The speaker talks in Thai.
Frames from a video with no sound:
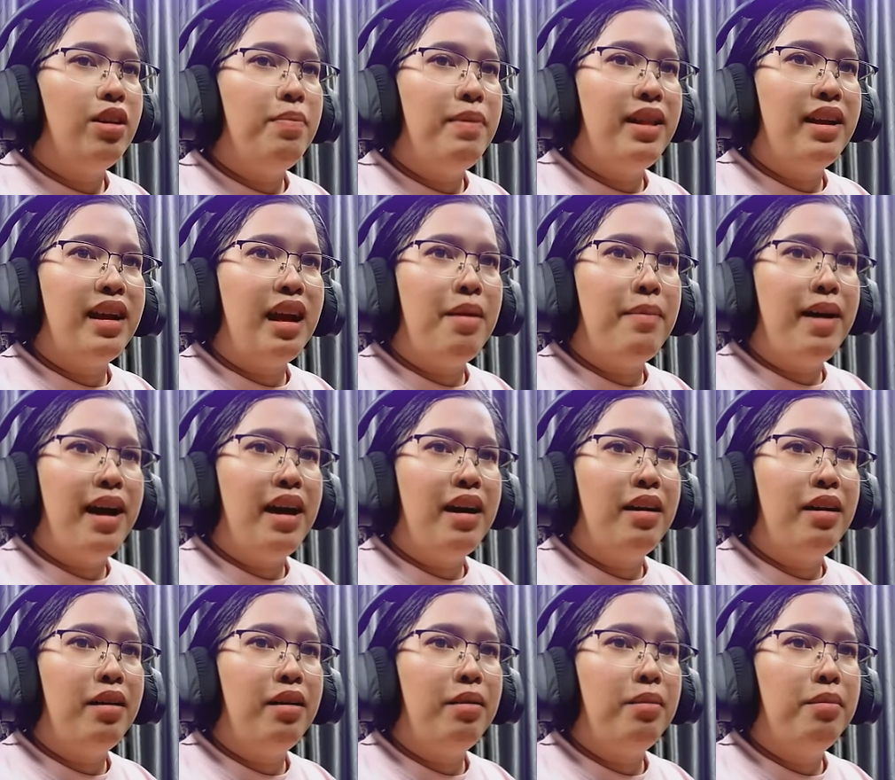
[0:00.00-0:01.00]
นี้เป็นยังไงบ้า
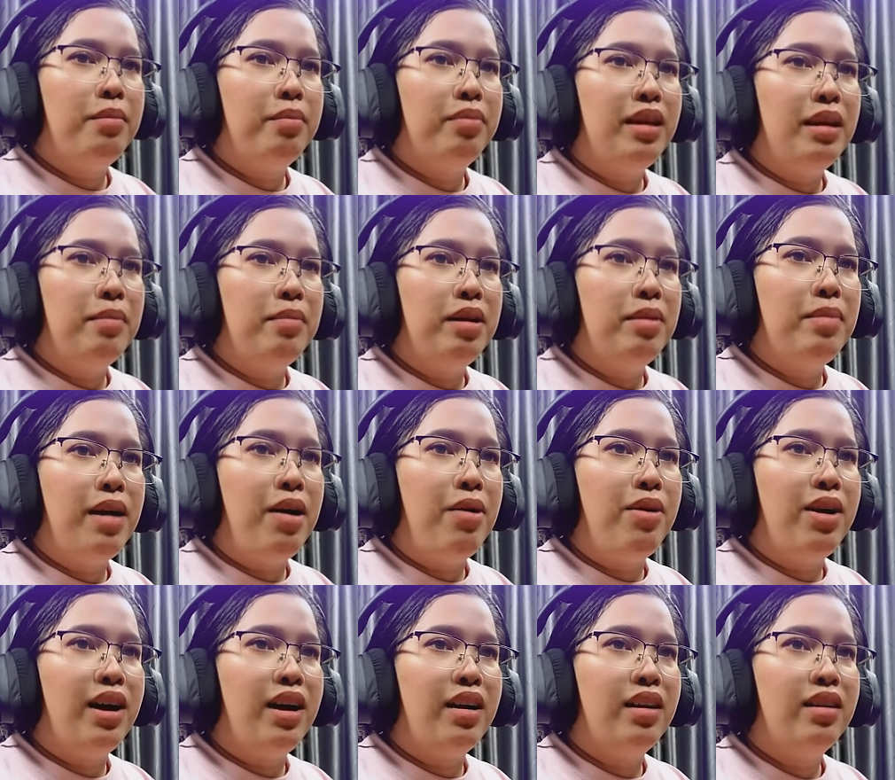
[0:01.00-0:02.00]
งติดมึน
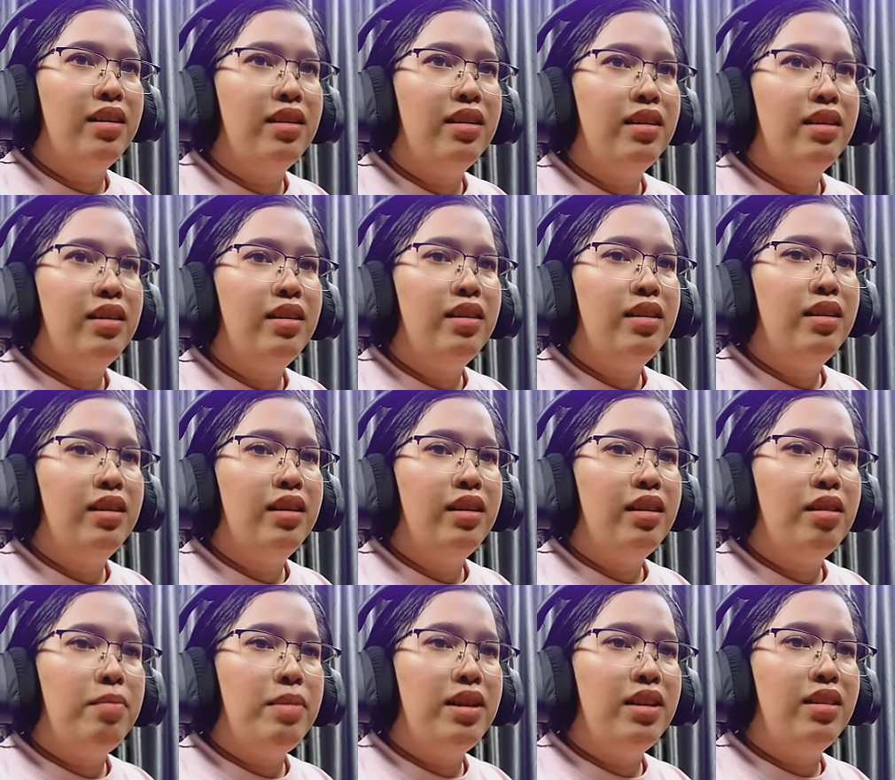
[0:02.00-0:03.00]
เมาค่ะ
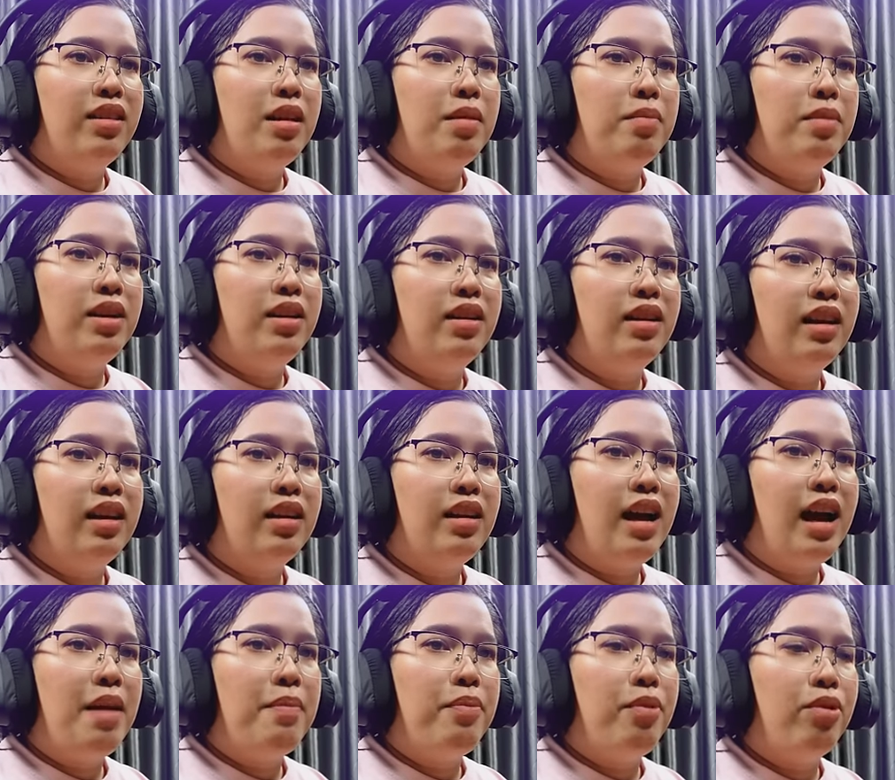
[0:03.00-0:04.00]
ทำไมถึงติดมึน
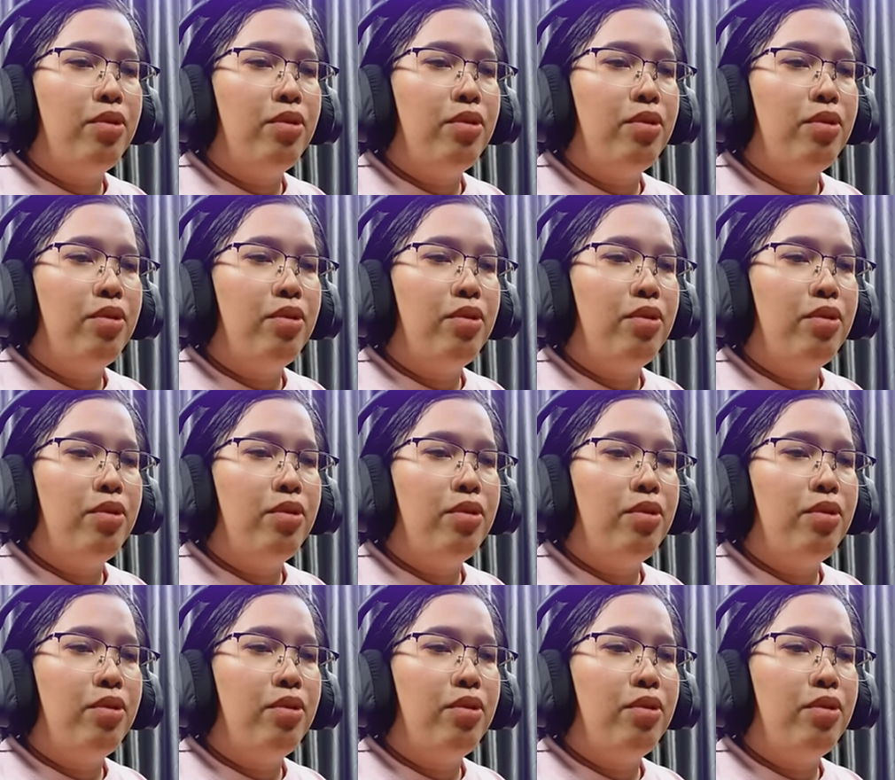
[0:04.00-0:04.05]
ก็ไฮ